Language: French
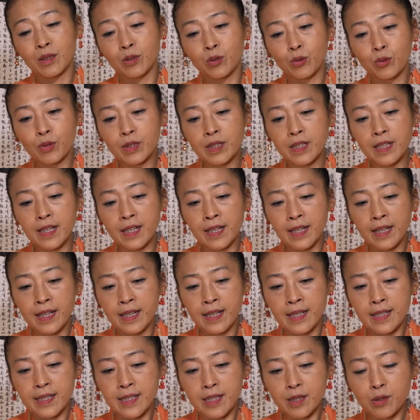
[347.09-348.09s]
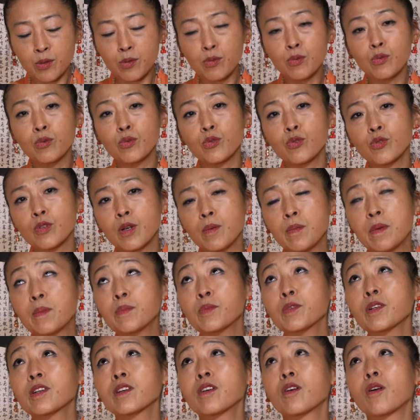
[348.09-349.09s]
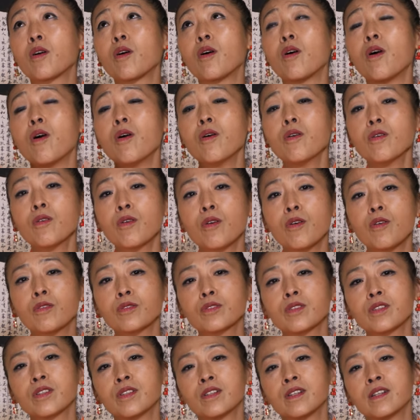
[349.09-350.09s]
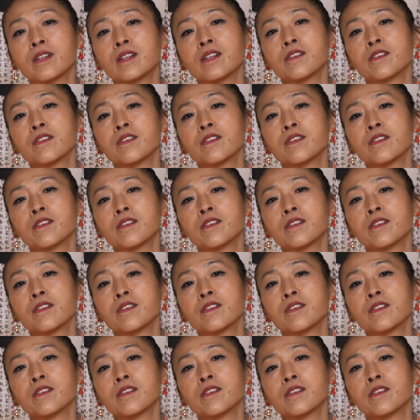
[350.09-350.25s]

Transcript: Donc euh, c'est une notion en même temps grand, grand